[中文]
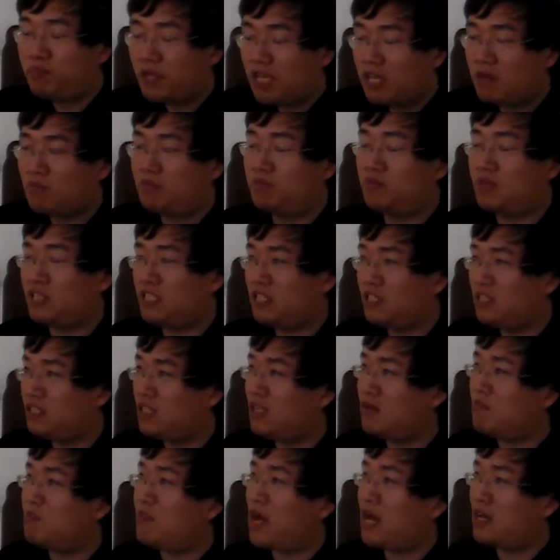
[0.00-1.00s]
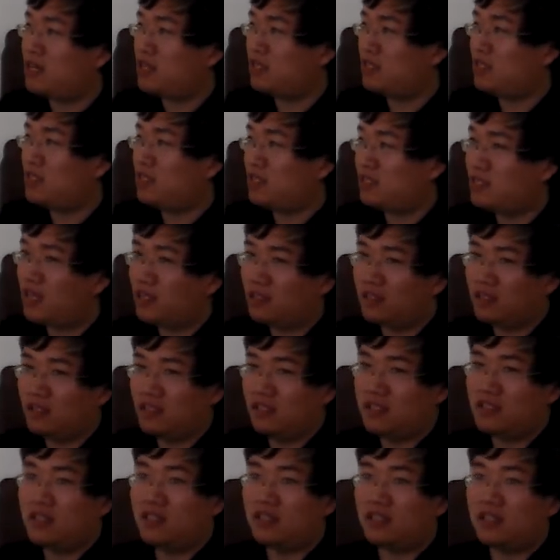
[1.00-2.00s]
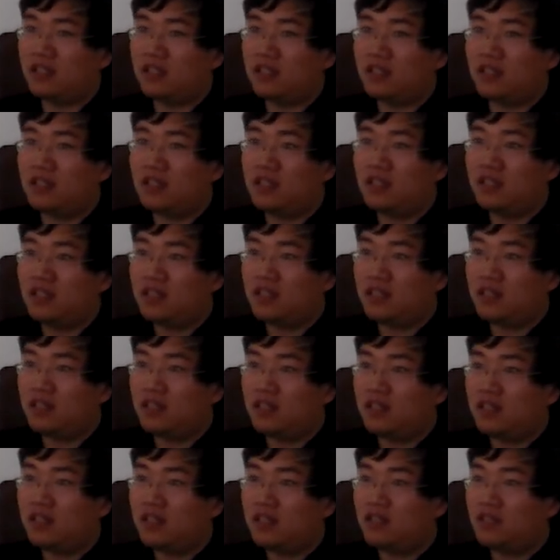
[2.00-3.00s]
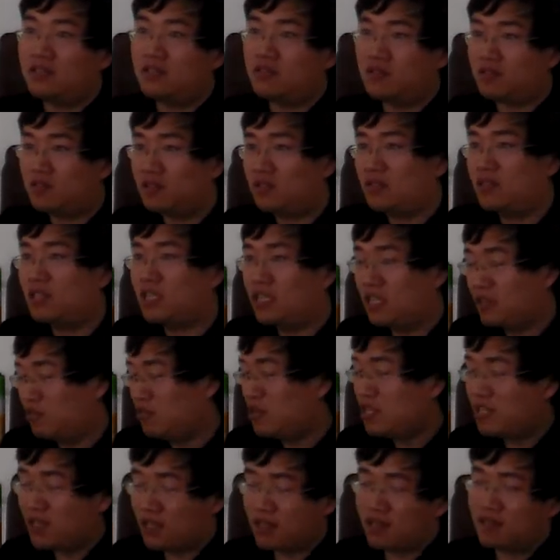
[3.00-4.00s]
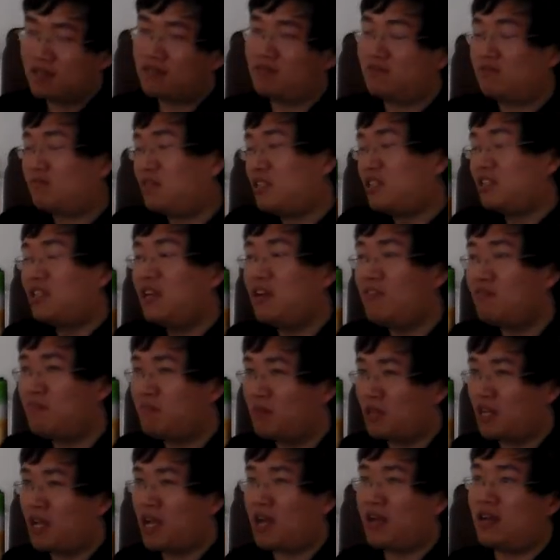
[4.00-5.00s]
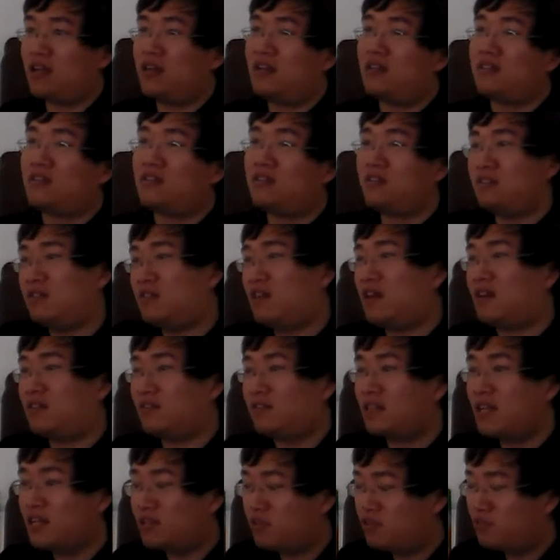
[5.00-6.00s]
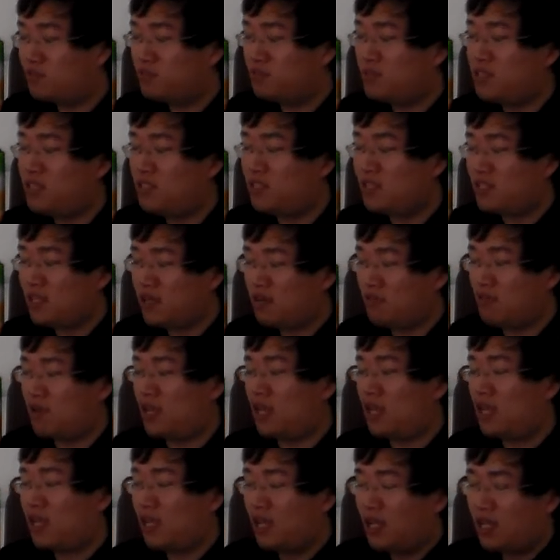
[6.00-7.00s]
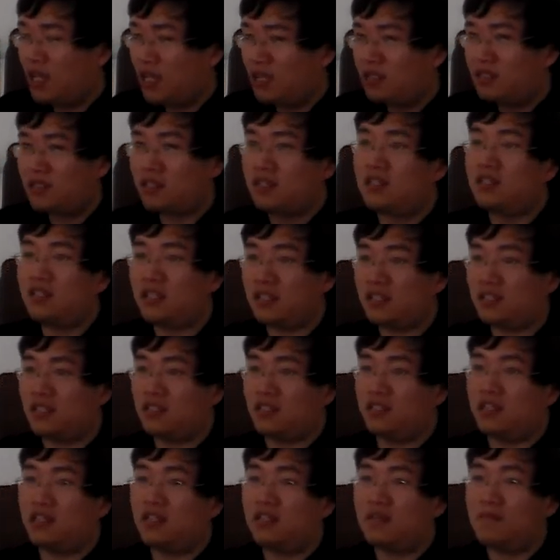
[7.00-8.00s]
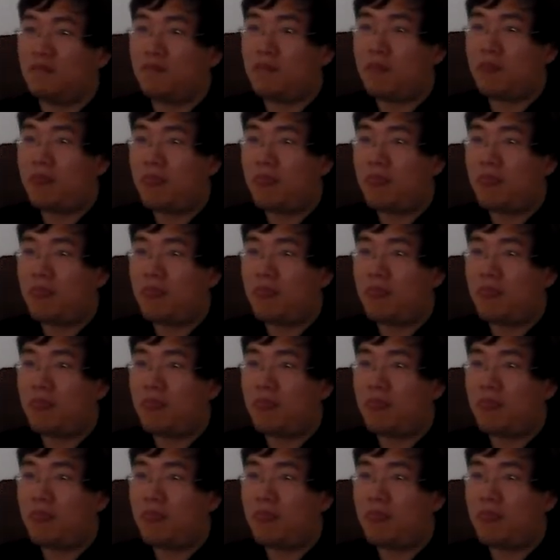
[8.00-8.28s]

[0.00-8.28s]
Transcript: 并不一定把人引向德性的。就理论上，今天我们看是这样，但是朱熹认为。这是可行的，